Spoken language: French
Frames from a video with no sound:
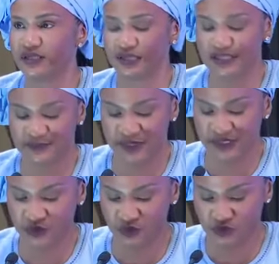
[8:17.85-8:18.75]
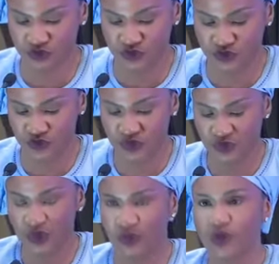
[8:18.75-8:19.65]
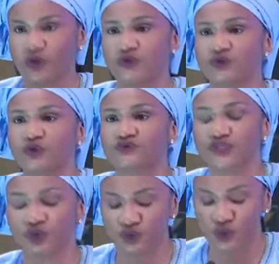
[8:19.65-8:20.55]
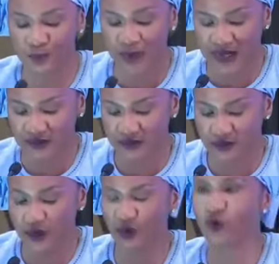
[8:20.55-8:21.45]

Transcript: respectée de tous. Ne devrions-nous pas leur